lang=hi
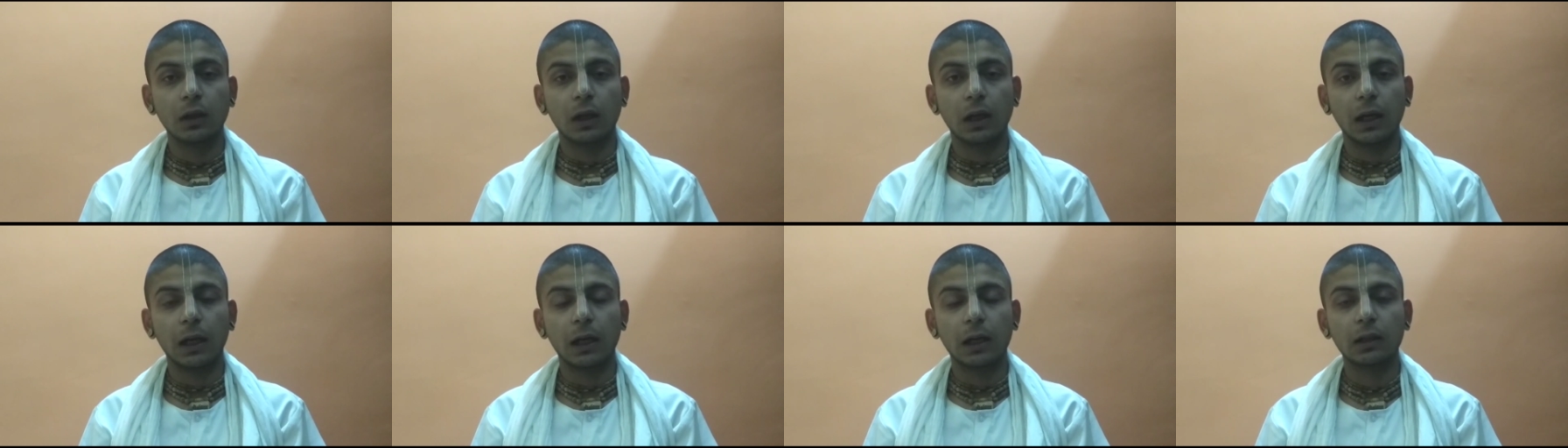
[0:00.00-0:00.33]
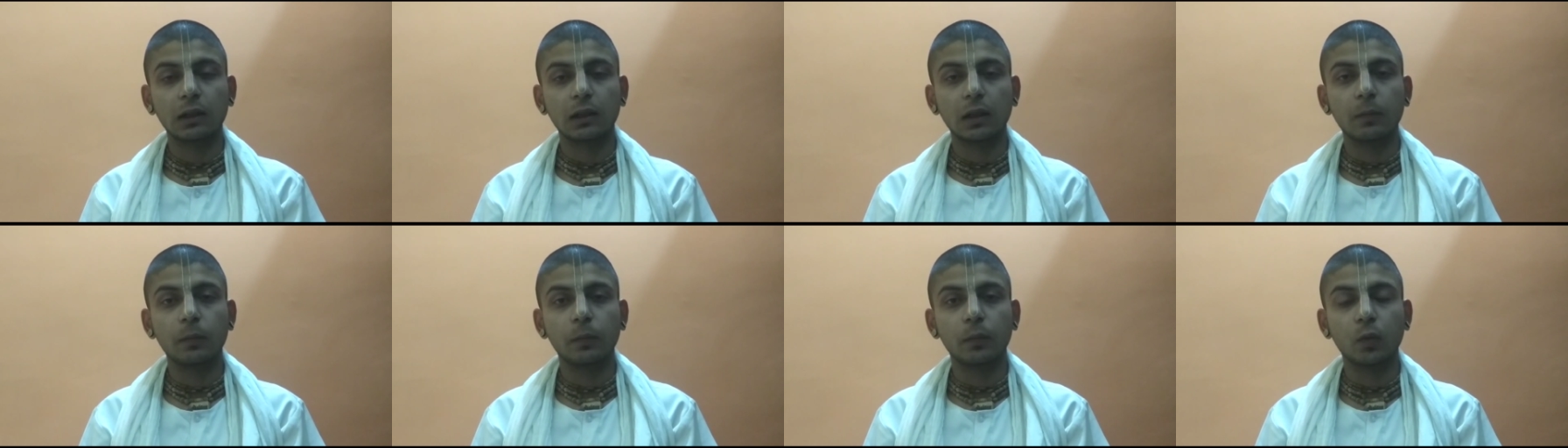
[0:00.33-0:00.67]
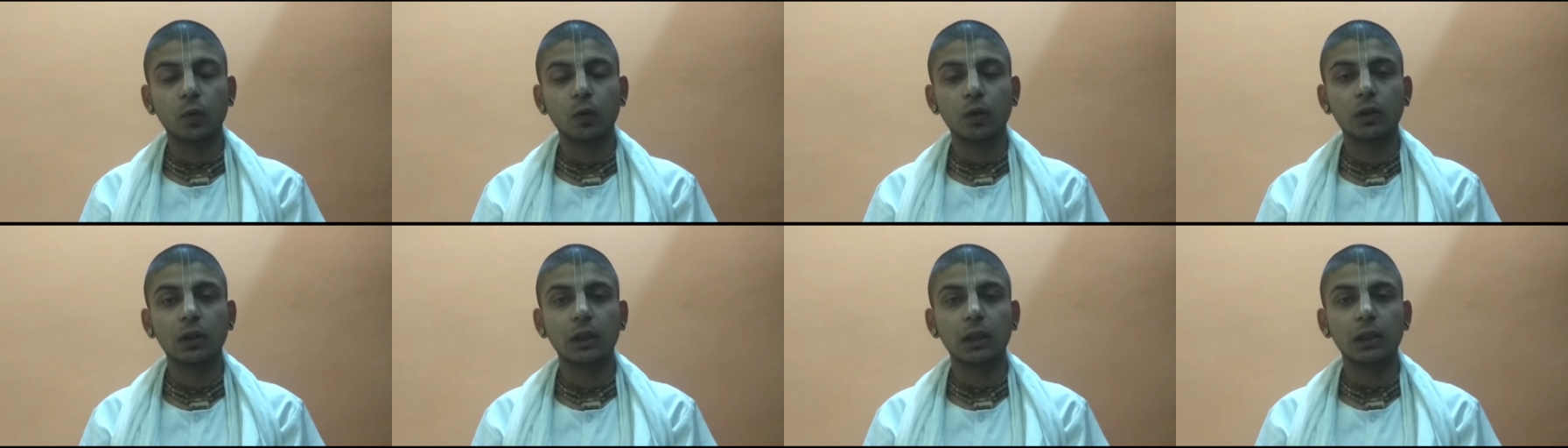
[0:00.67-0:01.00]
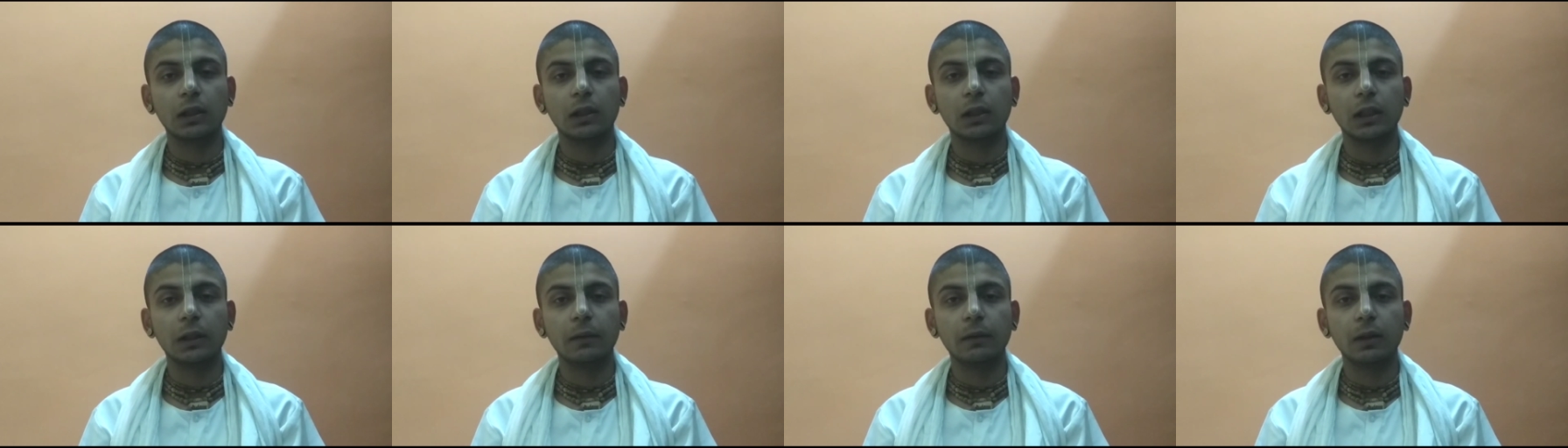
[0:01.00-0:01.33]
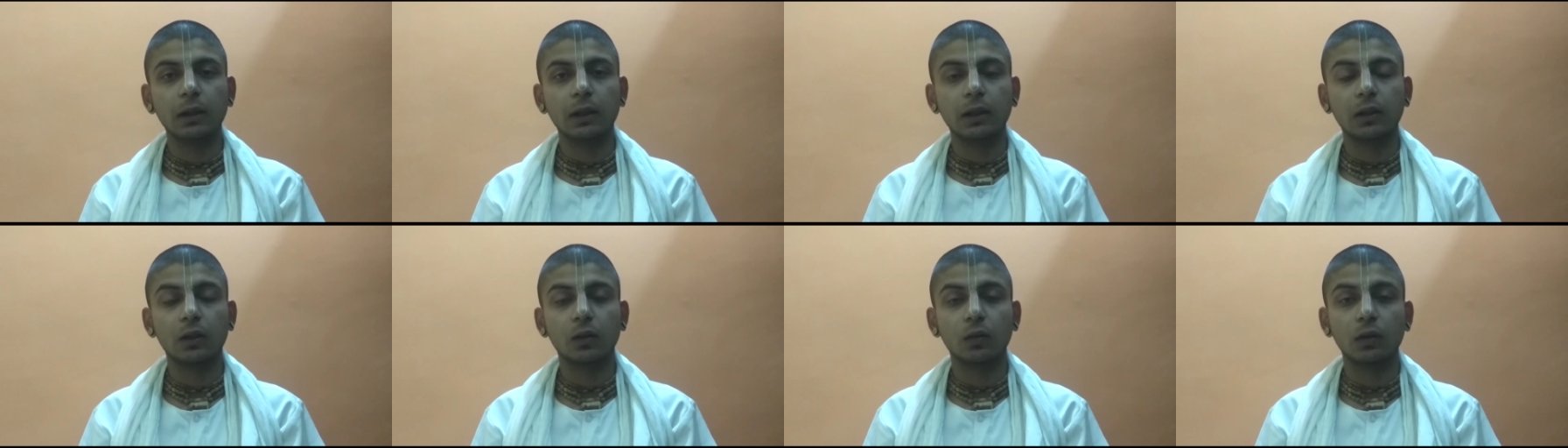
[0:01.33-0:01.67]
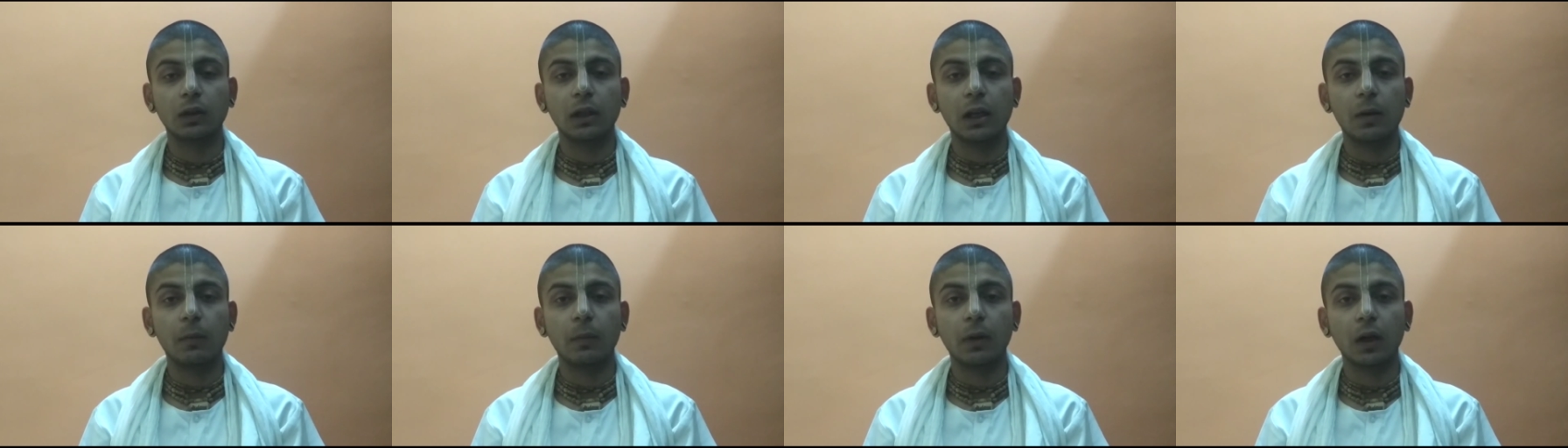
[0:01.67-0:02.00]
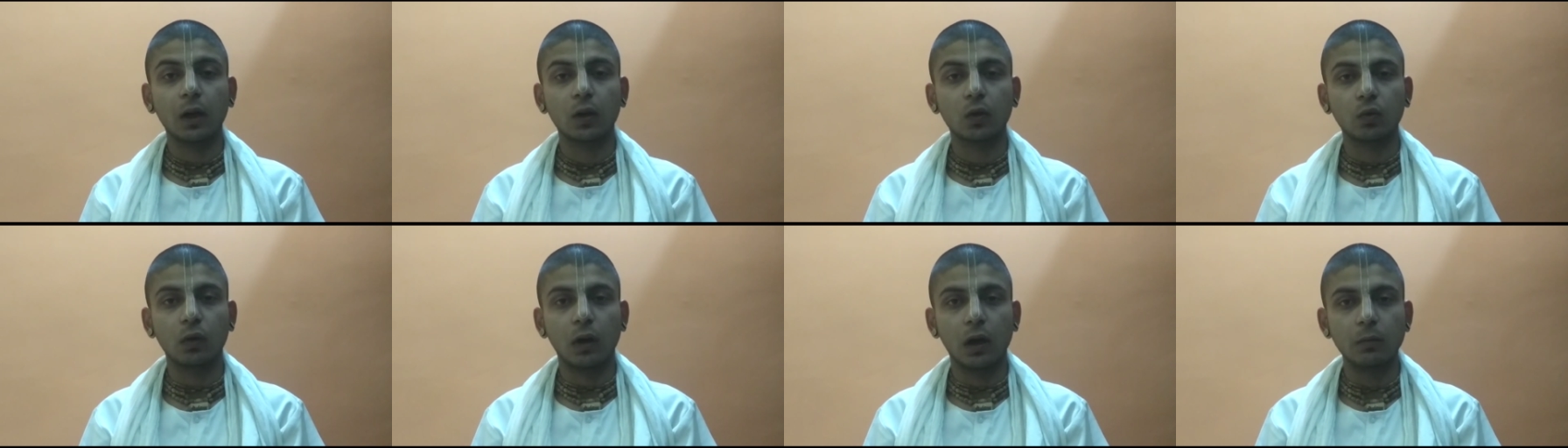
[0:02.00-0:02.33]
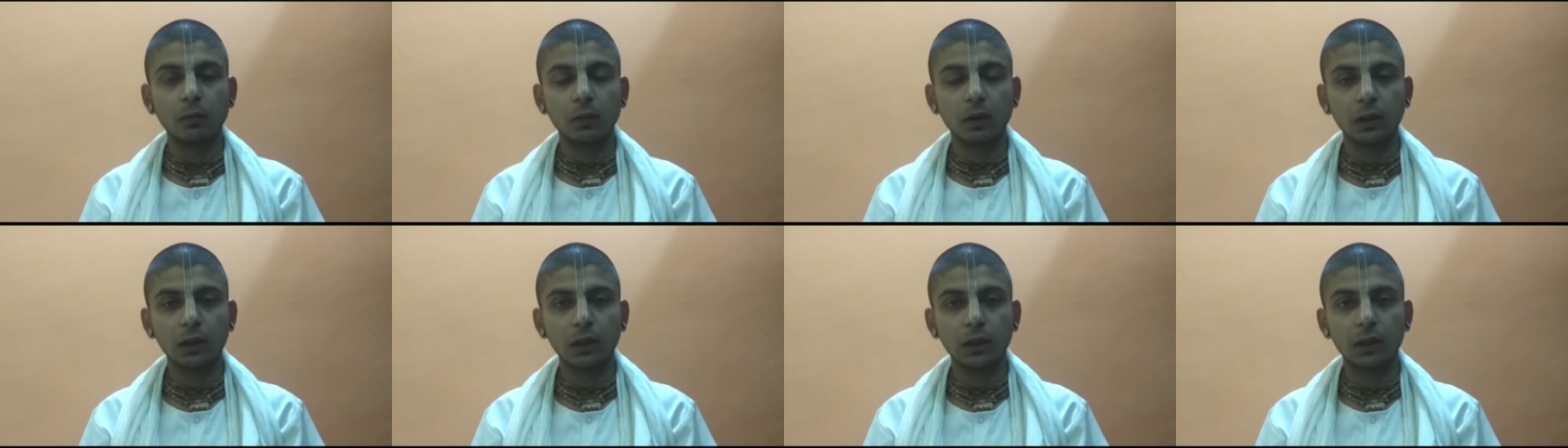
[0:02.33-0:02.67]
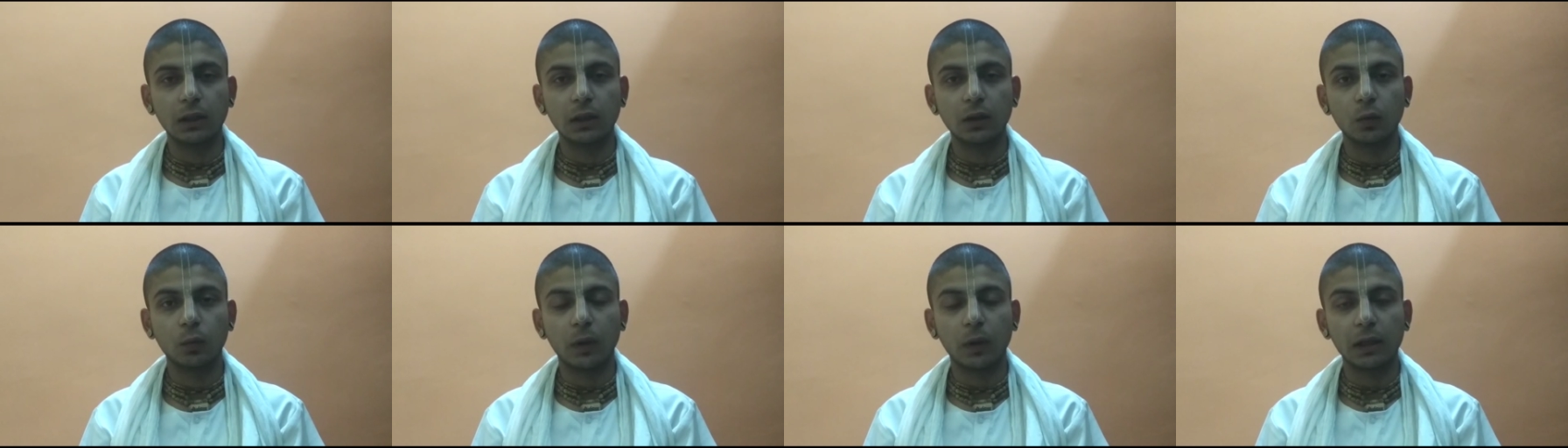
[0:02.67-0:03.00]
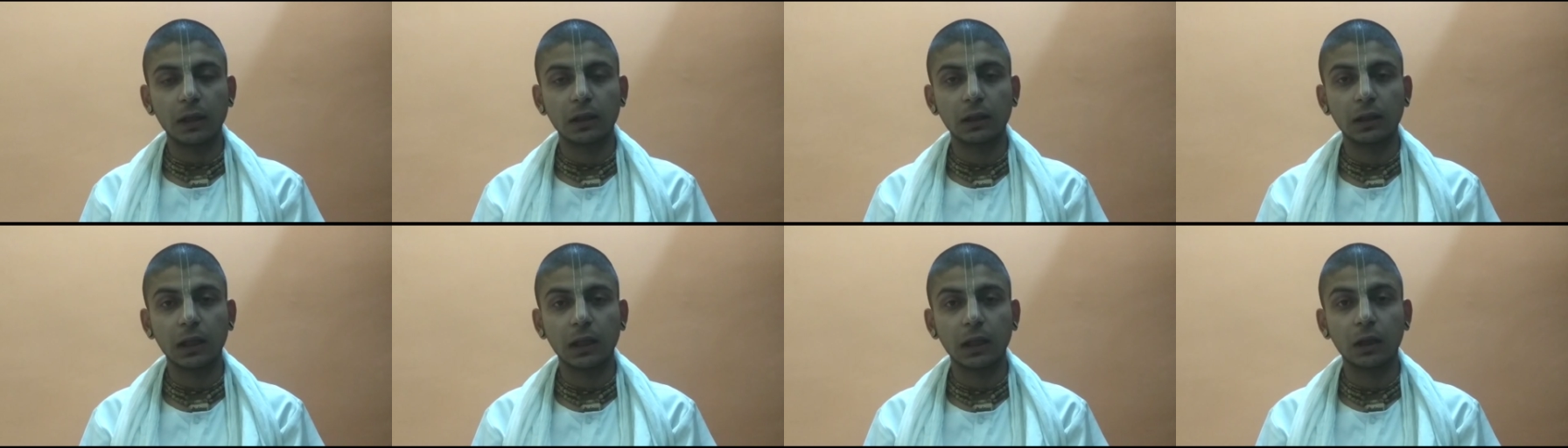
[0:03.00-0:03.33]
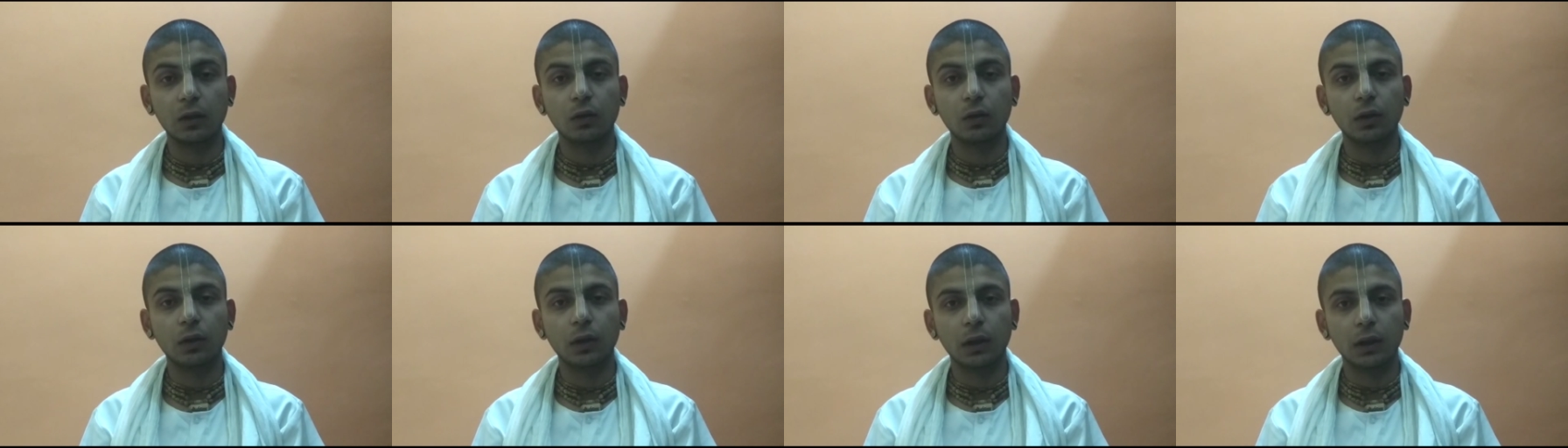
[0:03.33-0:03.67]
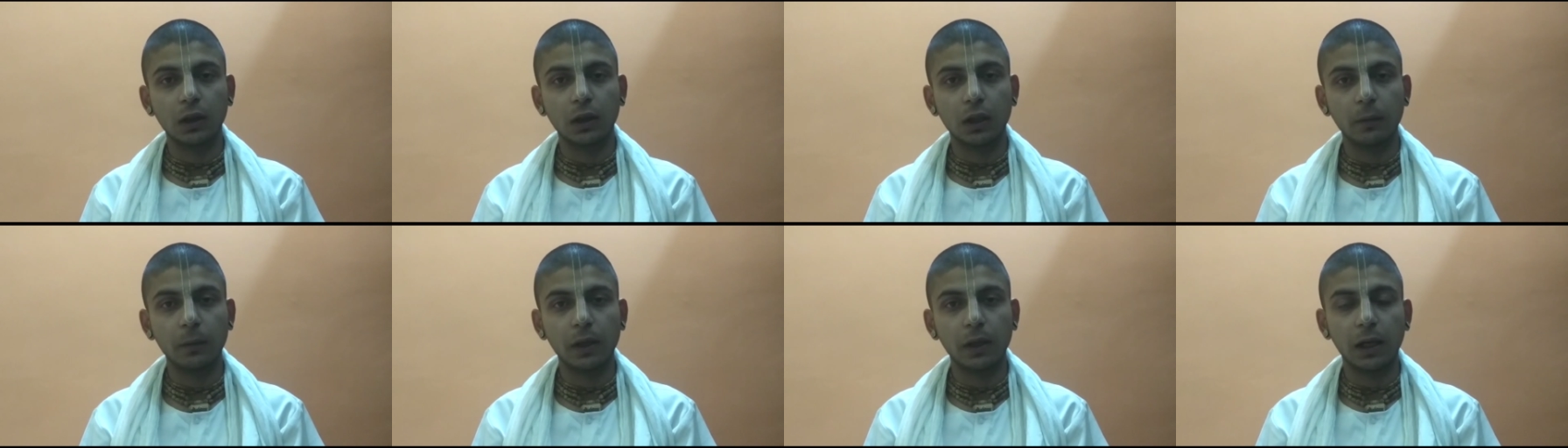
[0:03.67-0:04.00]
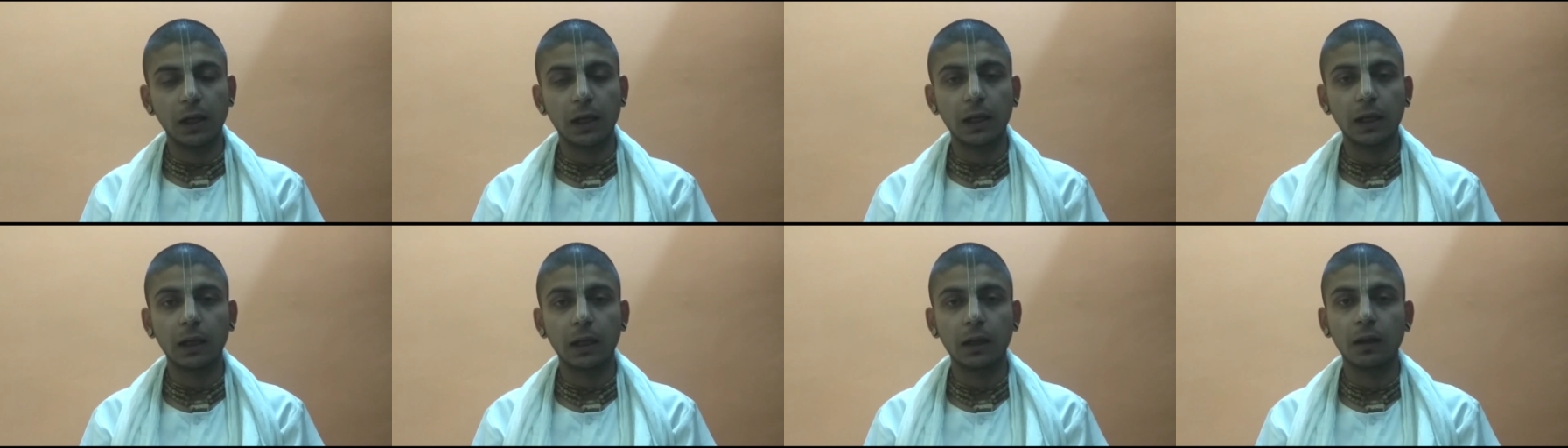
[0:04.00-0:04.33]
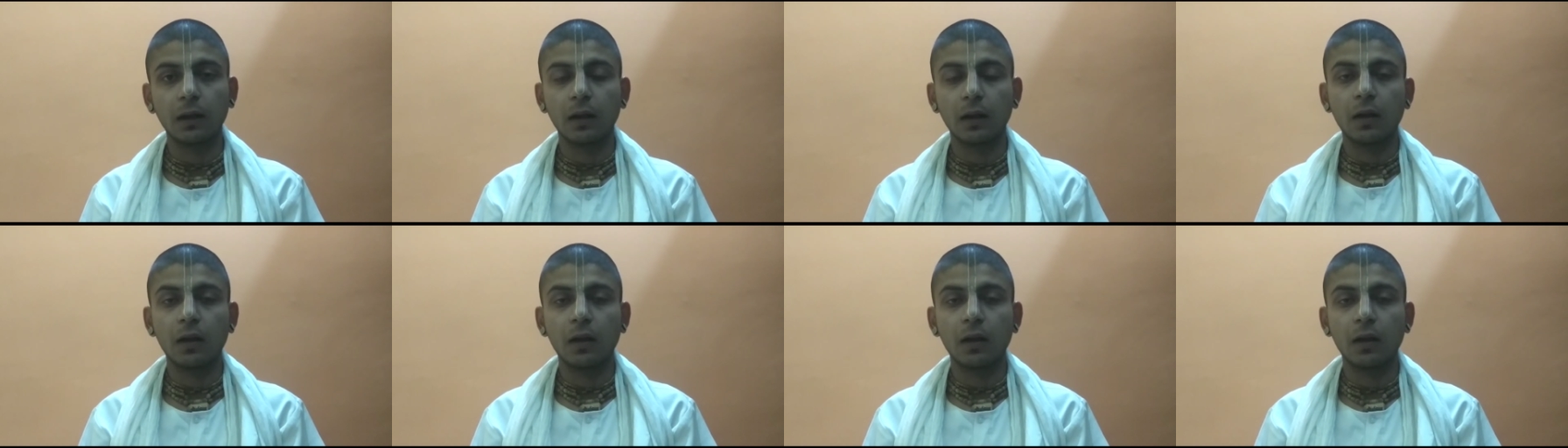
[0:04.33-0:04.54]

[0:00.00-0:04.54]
अगर संपूर्ण सृष्टि भी नष्ट हो जाए मगर स्वामी जी की उपासना का जो नित्य विहार है